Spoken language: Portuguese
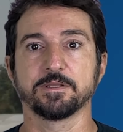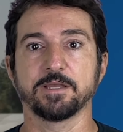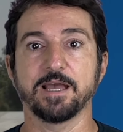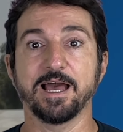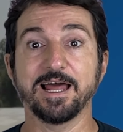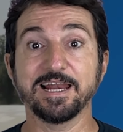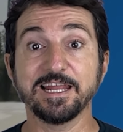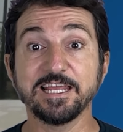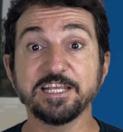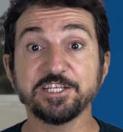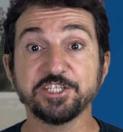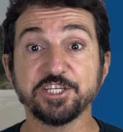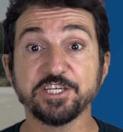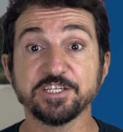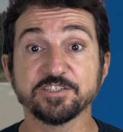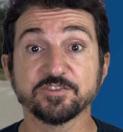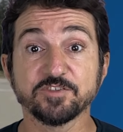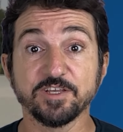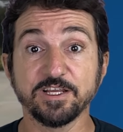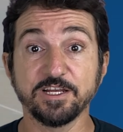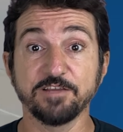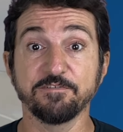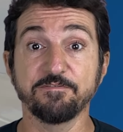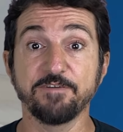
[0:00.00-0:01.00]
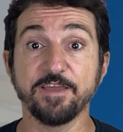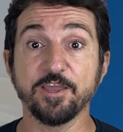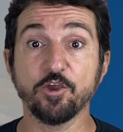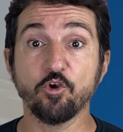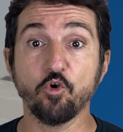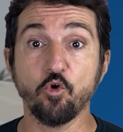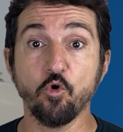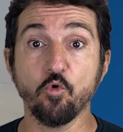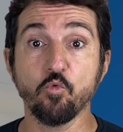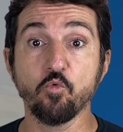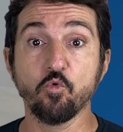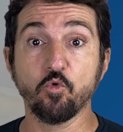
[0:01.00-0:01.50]
Além disso, ele vem
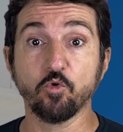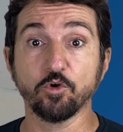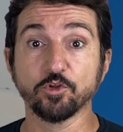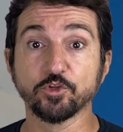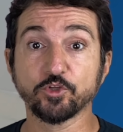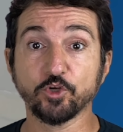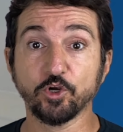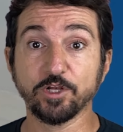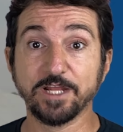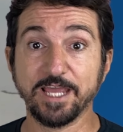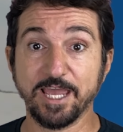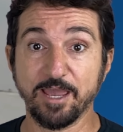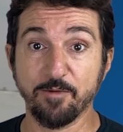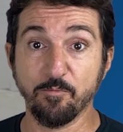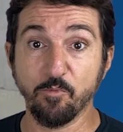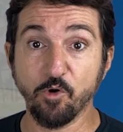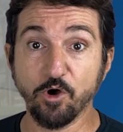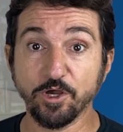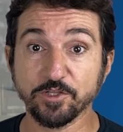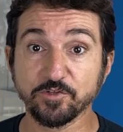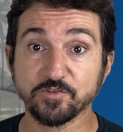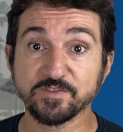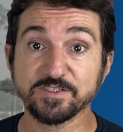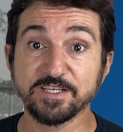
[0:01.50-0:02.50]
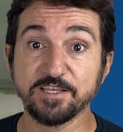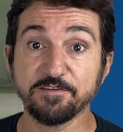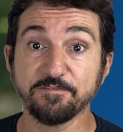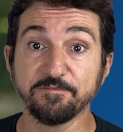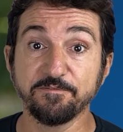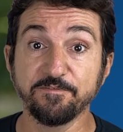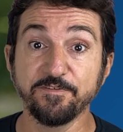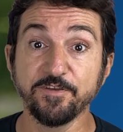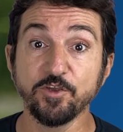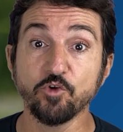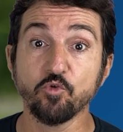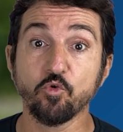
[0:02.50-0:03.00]
com um controle remoto sem
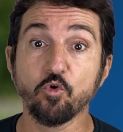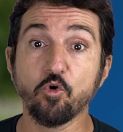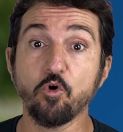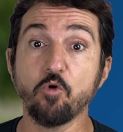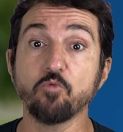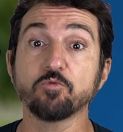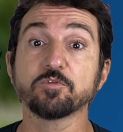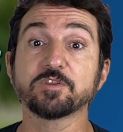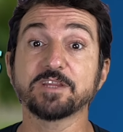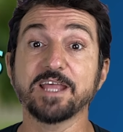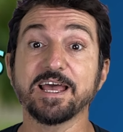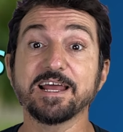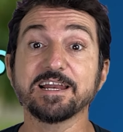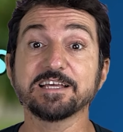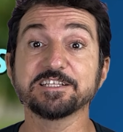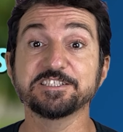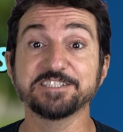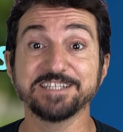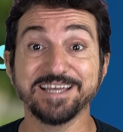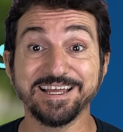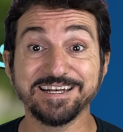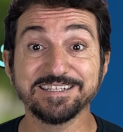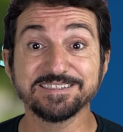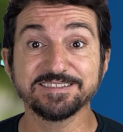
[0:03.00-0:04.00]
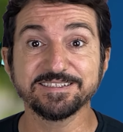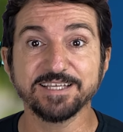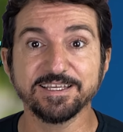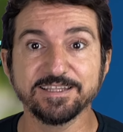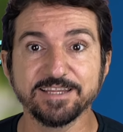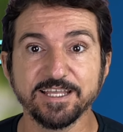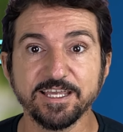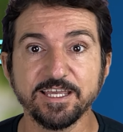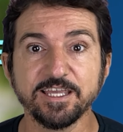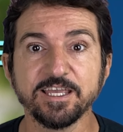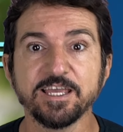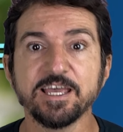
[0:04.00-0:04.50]
fio com tela de
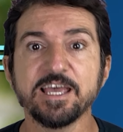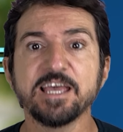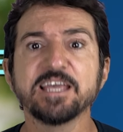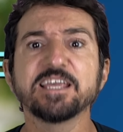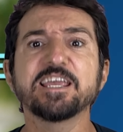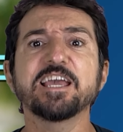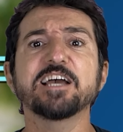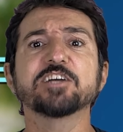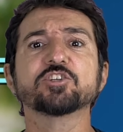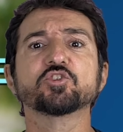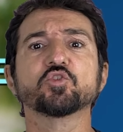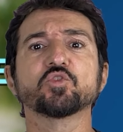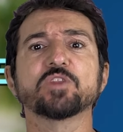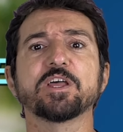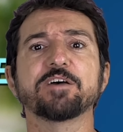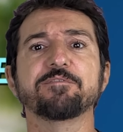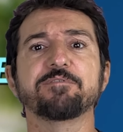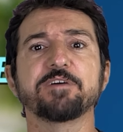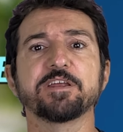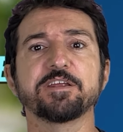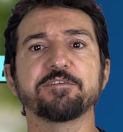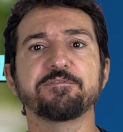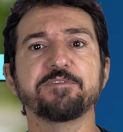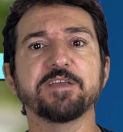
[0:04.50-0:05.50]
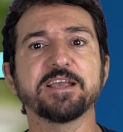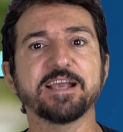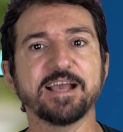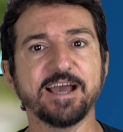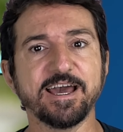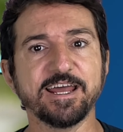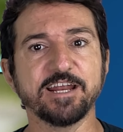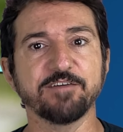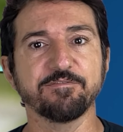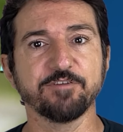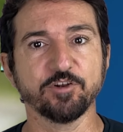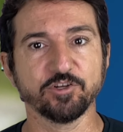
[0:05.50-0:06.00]
LCD, que ajuda a
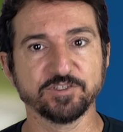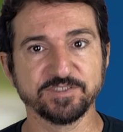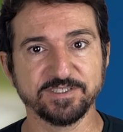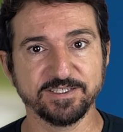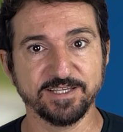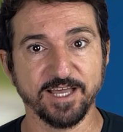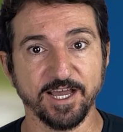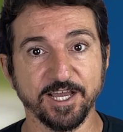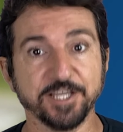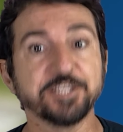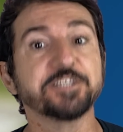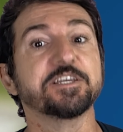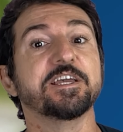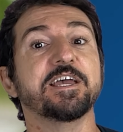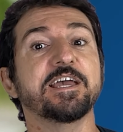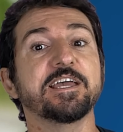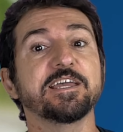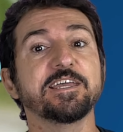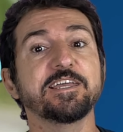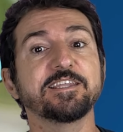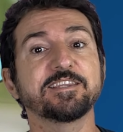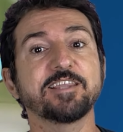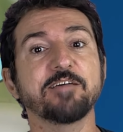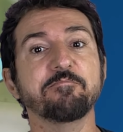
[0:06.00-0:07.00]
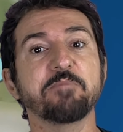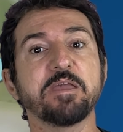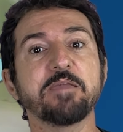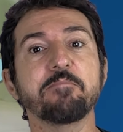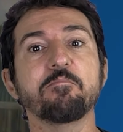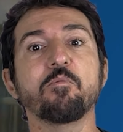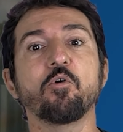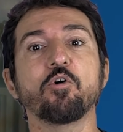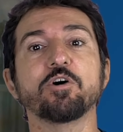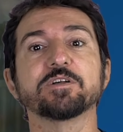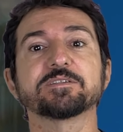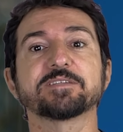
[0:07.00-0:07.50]
verificar a velocidade e também
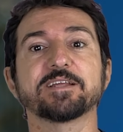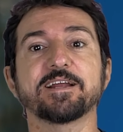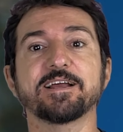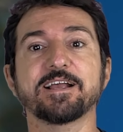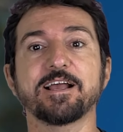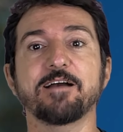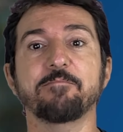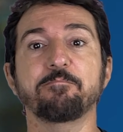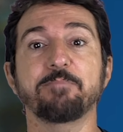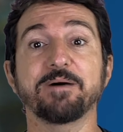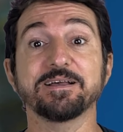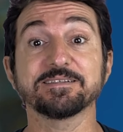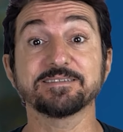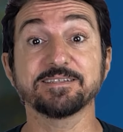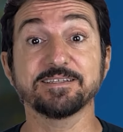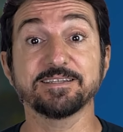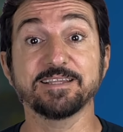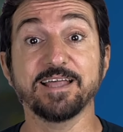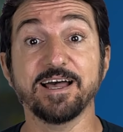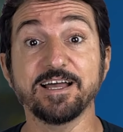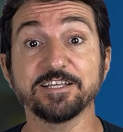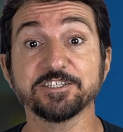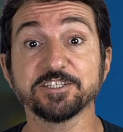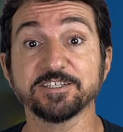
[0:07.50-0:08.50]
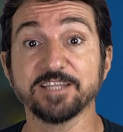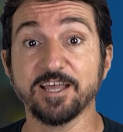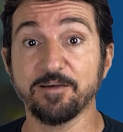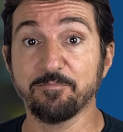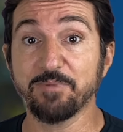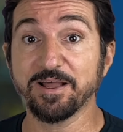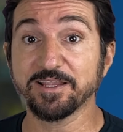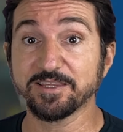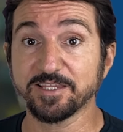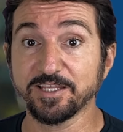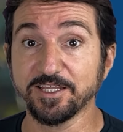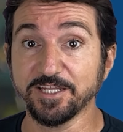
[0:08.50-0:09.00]
mostra a capacidade da
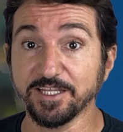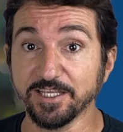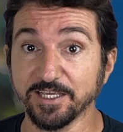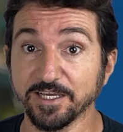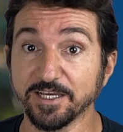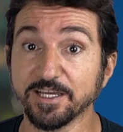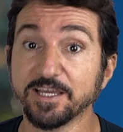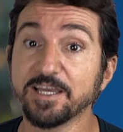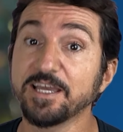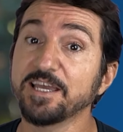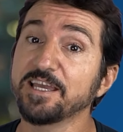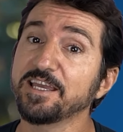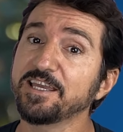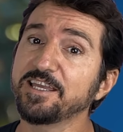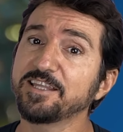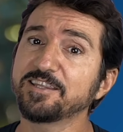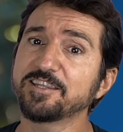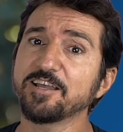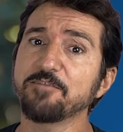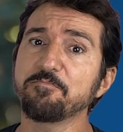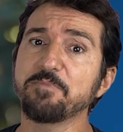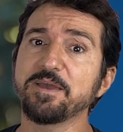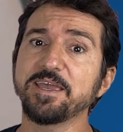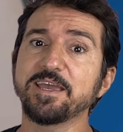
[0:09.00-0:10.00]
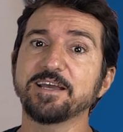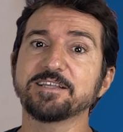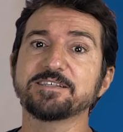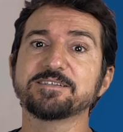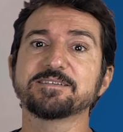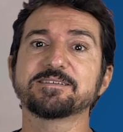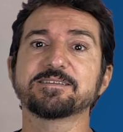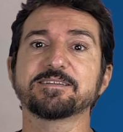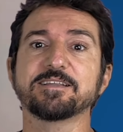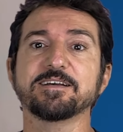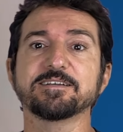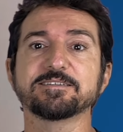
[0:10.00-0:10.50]
bateria e também a
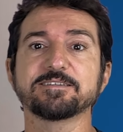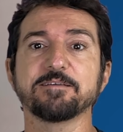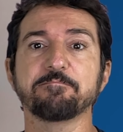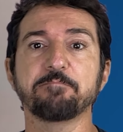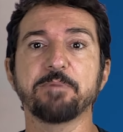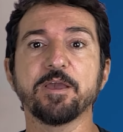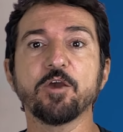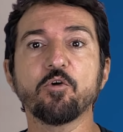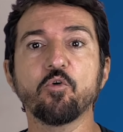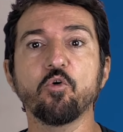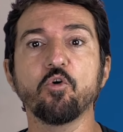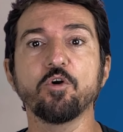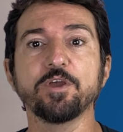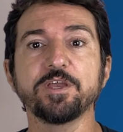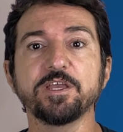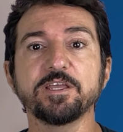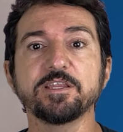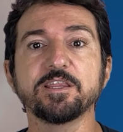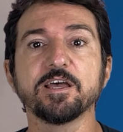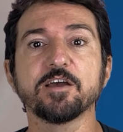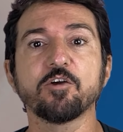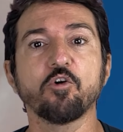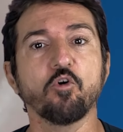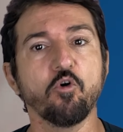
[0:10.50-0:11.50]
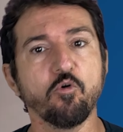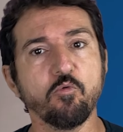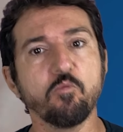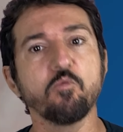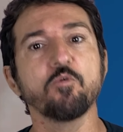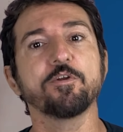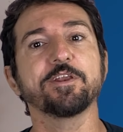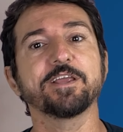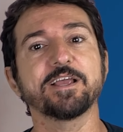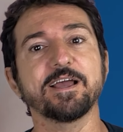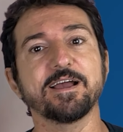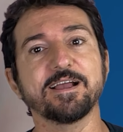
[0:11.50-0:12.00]
distância percorrida com
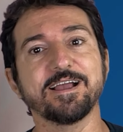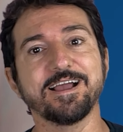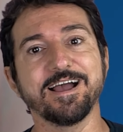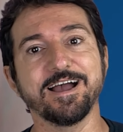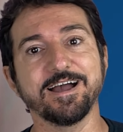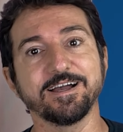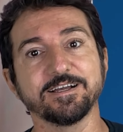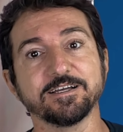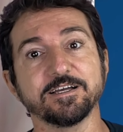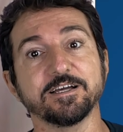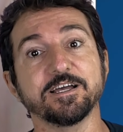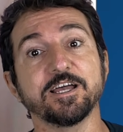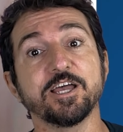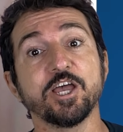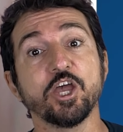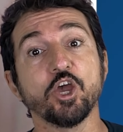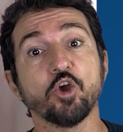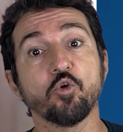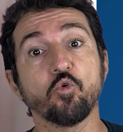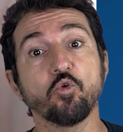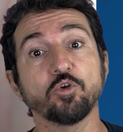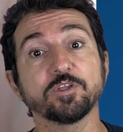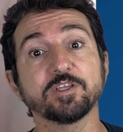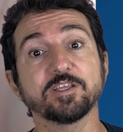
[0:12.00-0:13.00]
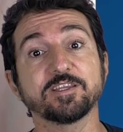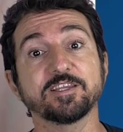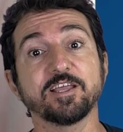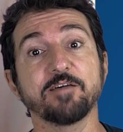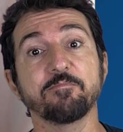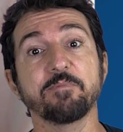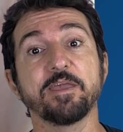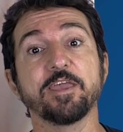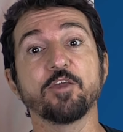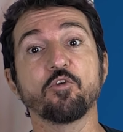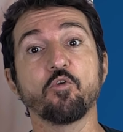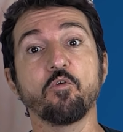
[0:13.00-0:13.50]
uma única carga. Conta
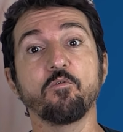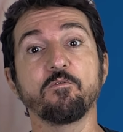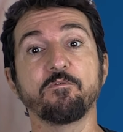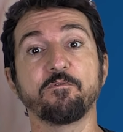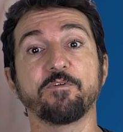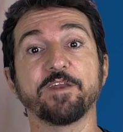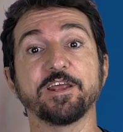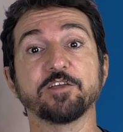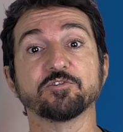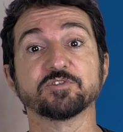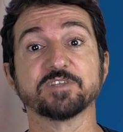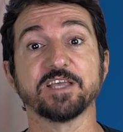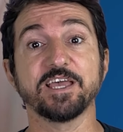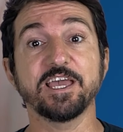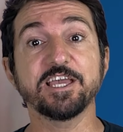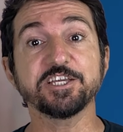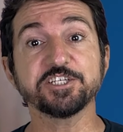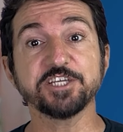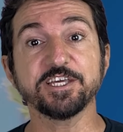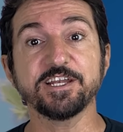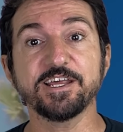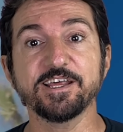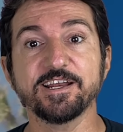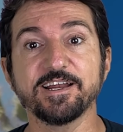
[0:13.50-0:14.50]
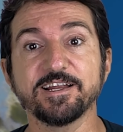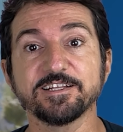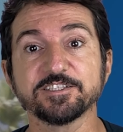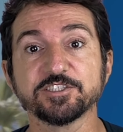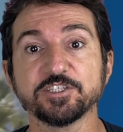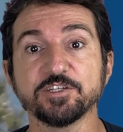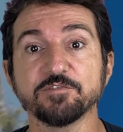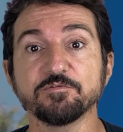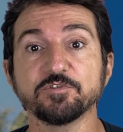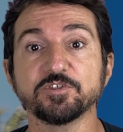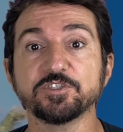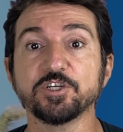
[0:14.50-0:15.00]
também com freios
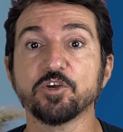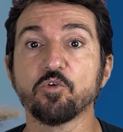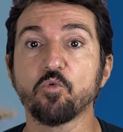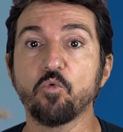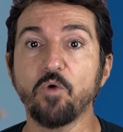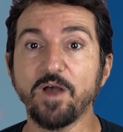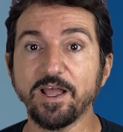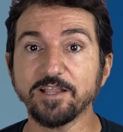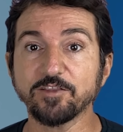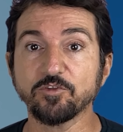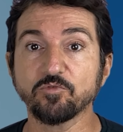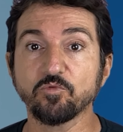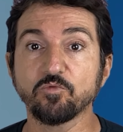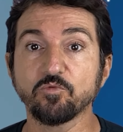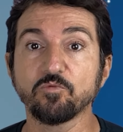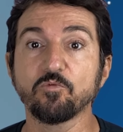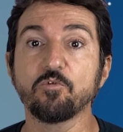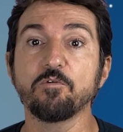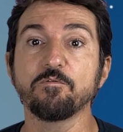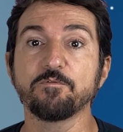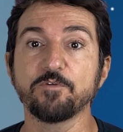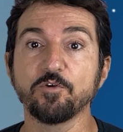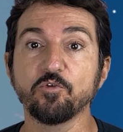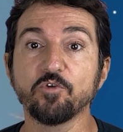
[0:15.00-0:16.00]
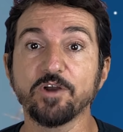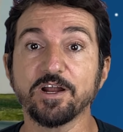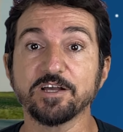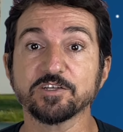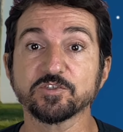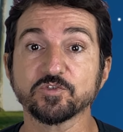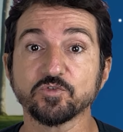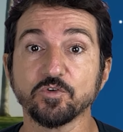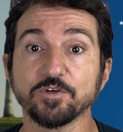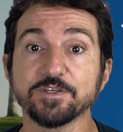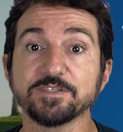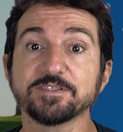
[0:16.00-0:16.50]
regenerativos de quatro
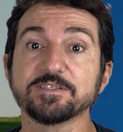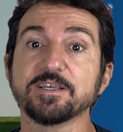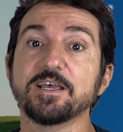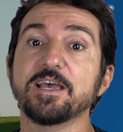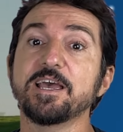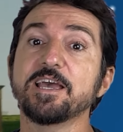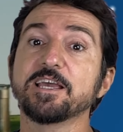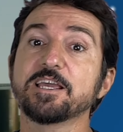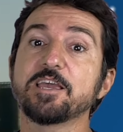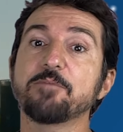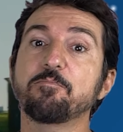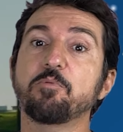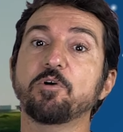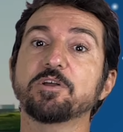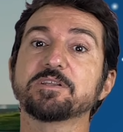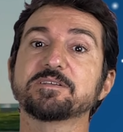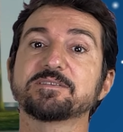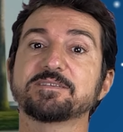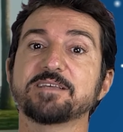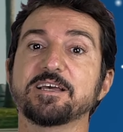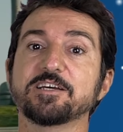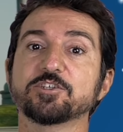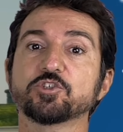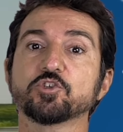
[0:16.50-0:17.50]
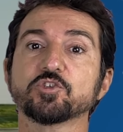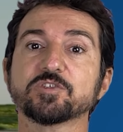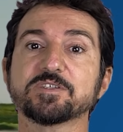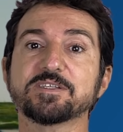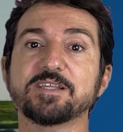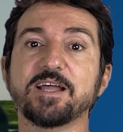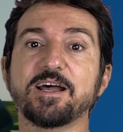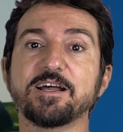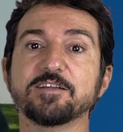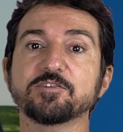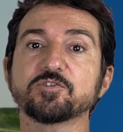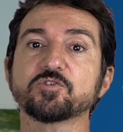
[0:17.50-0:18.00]
configurações que podem ser
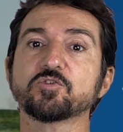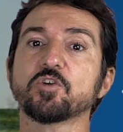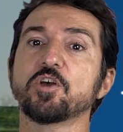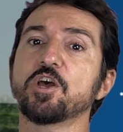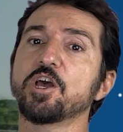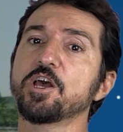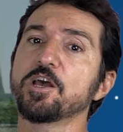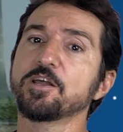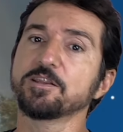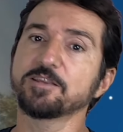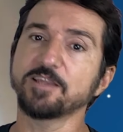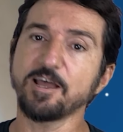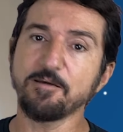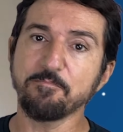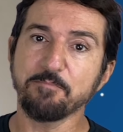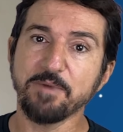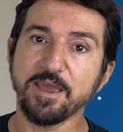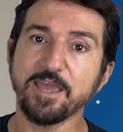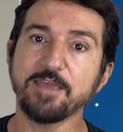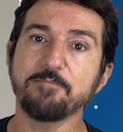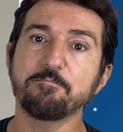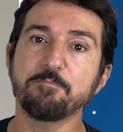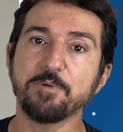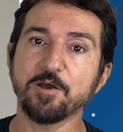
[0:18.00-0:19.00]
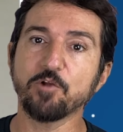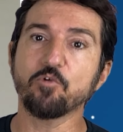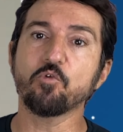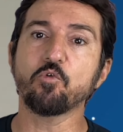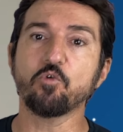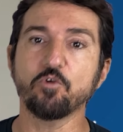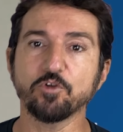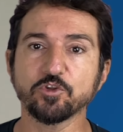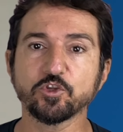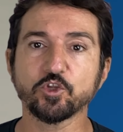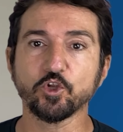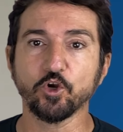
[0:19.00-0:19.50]
ajustados também pelo
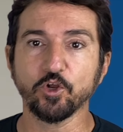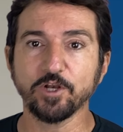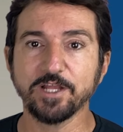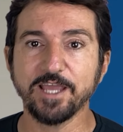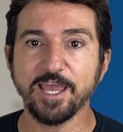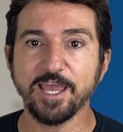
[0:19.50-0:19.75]
controle